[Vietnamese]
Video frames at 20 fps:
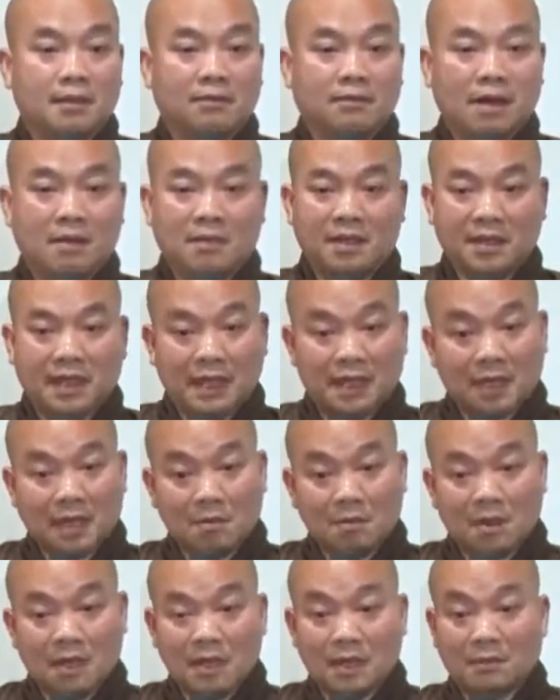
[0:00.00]
và mình thành
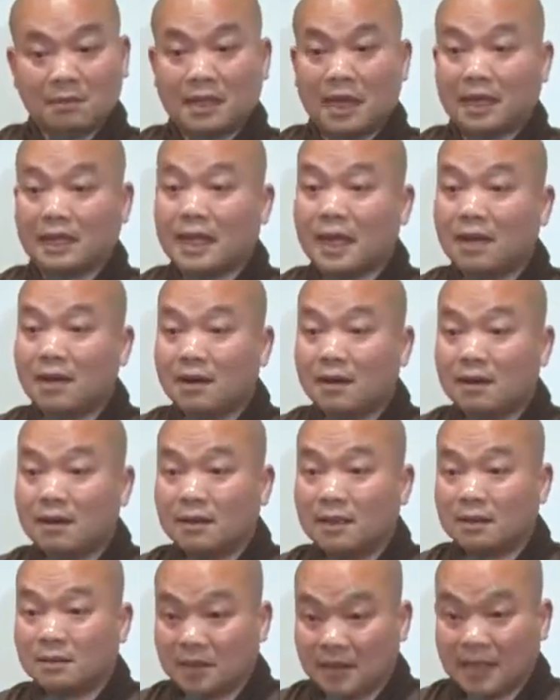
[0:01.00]
công ở trong trạng thái
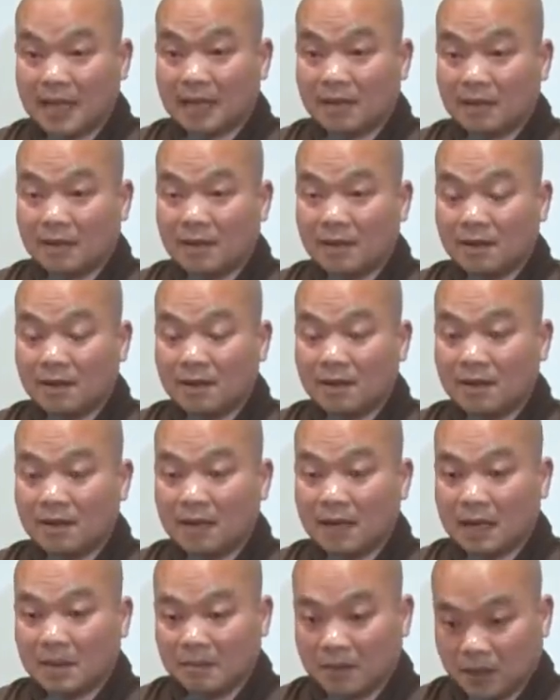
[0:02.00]
đó trong thời gian đó
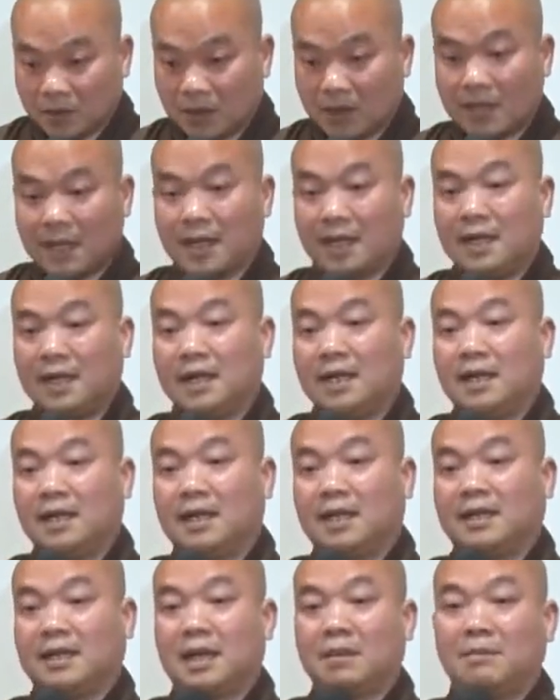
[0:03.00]
là mình gọi là
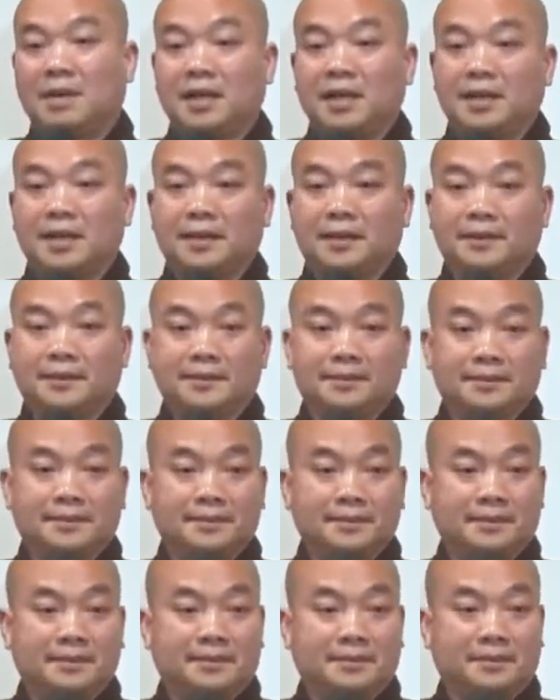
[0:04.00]
là tam ma địa
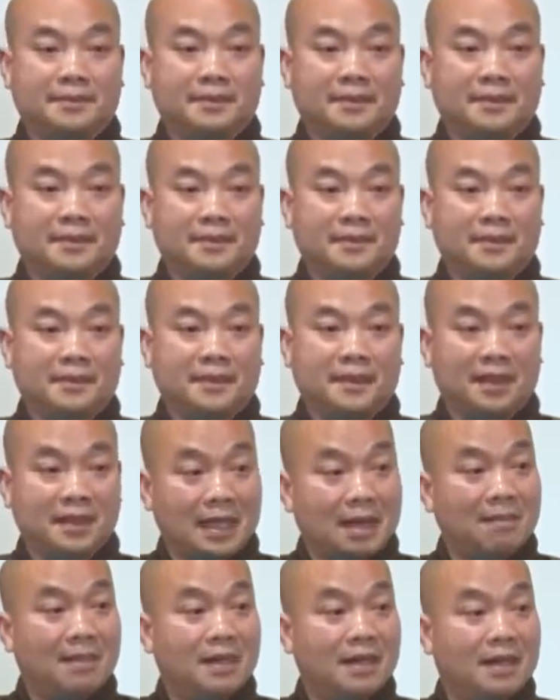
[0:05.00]
chữ
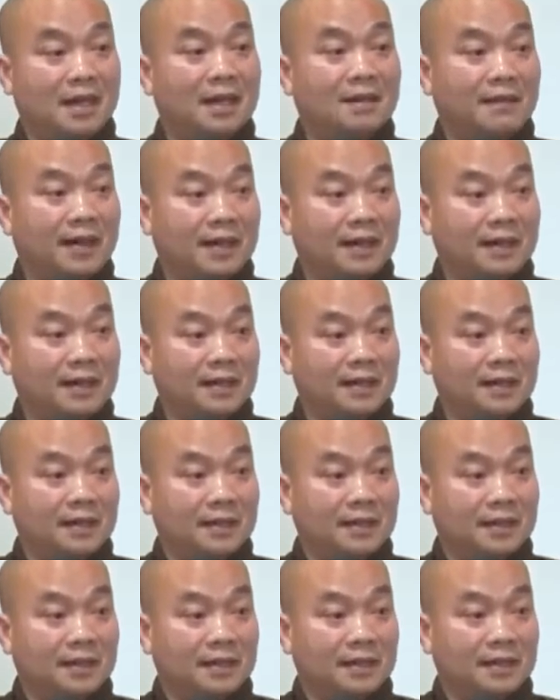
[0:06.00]
tam ma địa nó là vậy đó
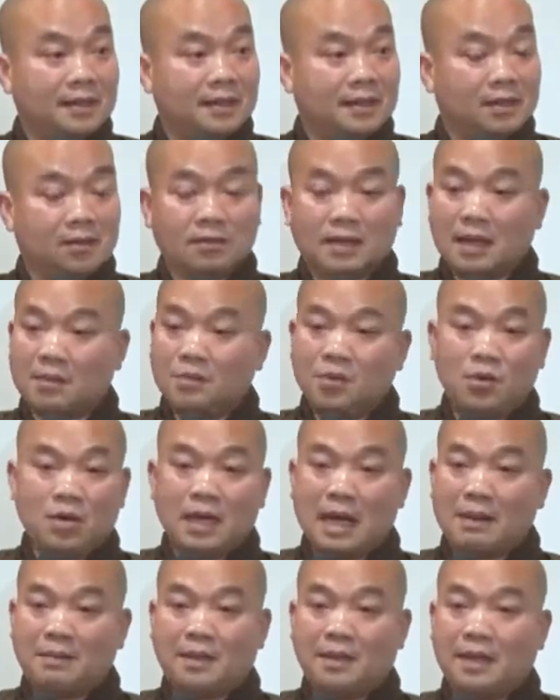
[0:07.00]
chúng ta muốn
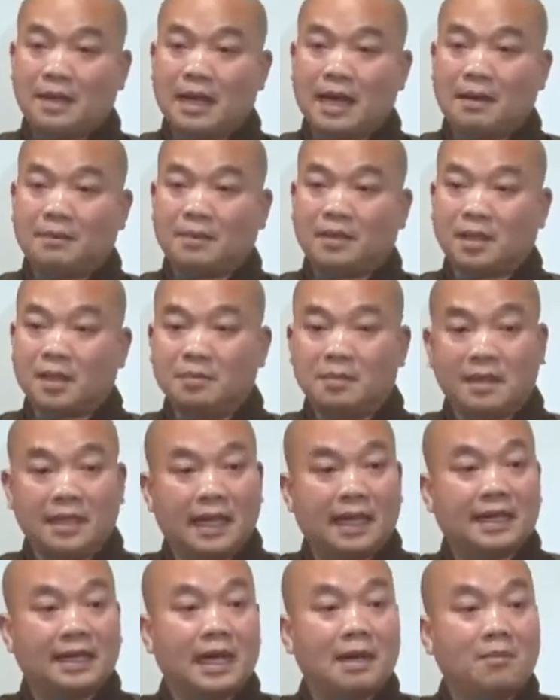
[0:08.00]
làm gì thì làm tự mình
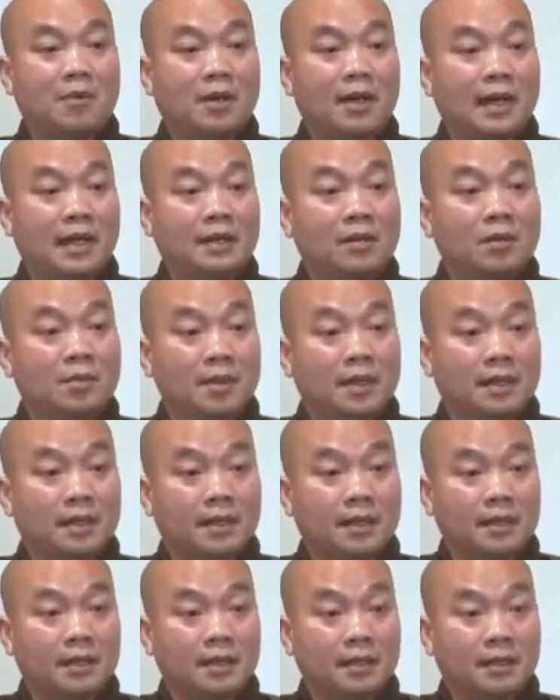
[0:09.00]
đặt ra một cánh của mình
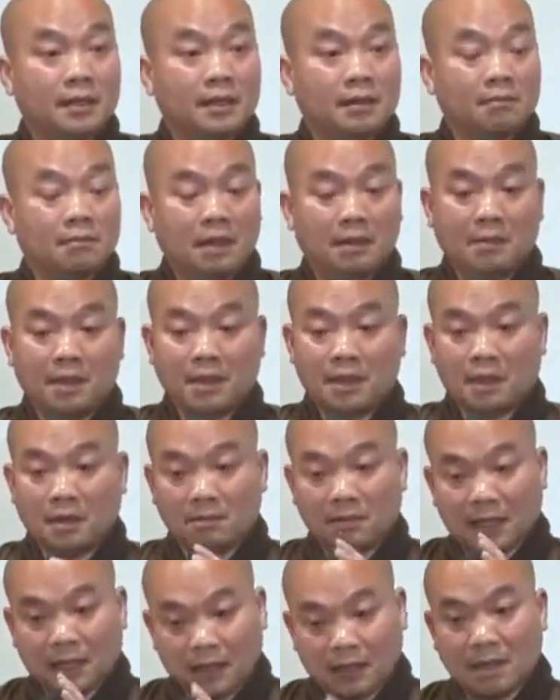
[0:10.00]
mà mình
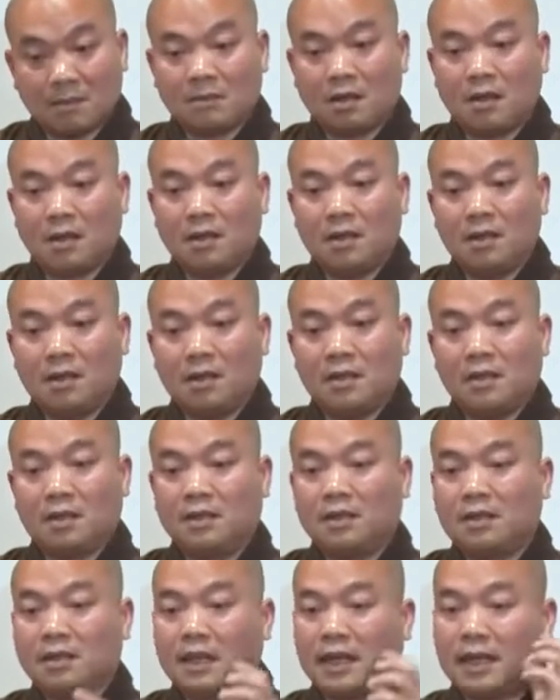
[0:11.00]
không thành công đó thì
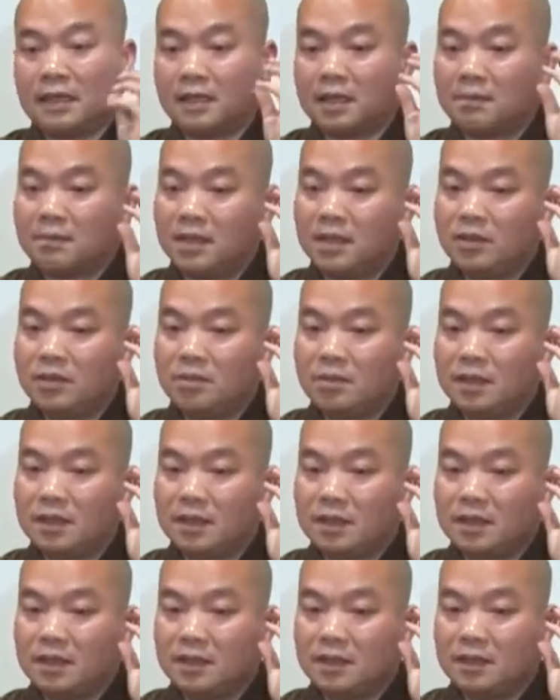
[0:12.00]
tức là tâm ý của mình
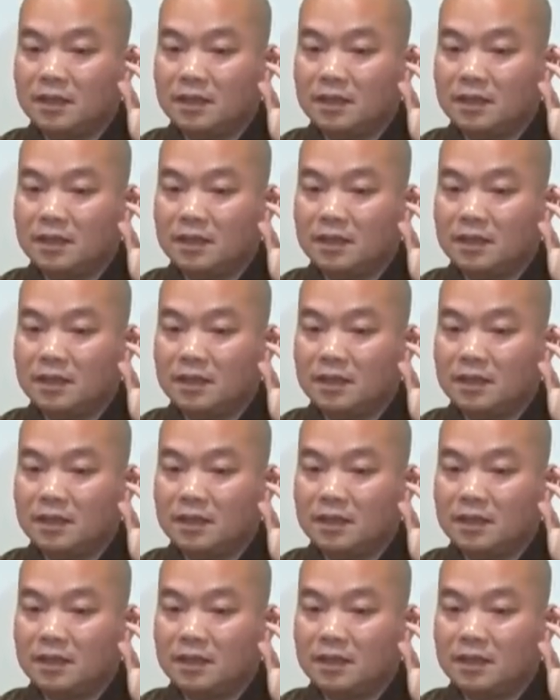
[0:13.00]
đó